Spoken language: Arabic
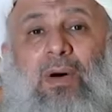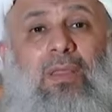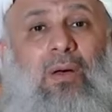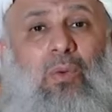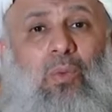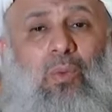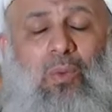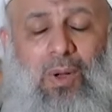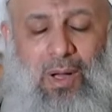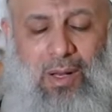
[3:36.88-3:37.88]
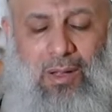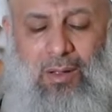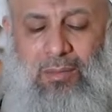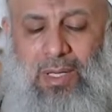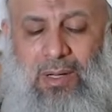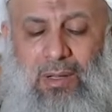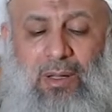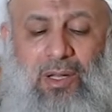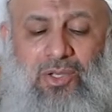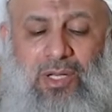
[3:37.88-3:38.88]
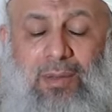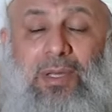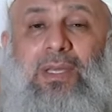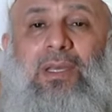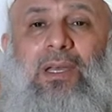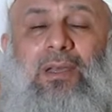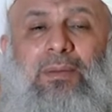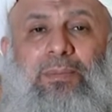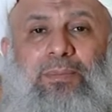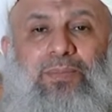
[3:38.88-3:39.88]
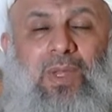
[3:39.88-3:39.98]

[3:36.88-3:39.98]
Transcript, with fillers: مضوا على منهاج نبيهم